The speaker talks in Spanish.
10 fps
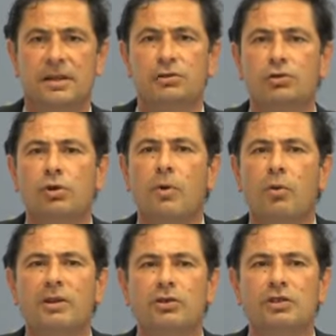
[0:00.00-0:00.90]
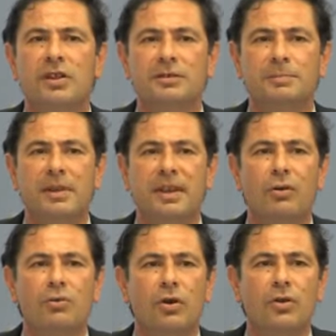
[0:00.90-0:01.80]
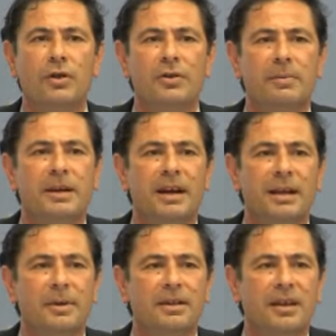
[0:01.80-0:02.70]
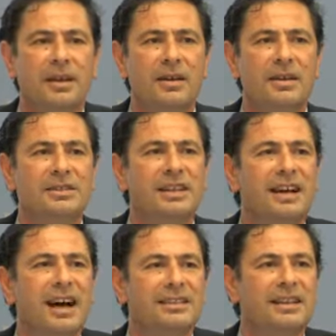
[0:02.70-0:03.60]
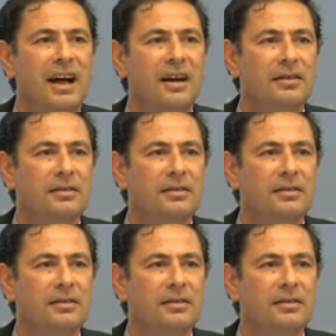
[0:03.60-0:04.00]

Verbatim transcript: Esto es como cuando se despide a uno disciplinariamente sin carta.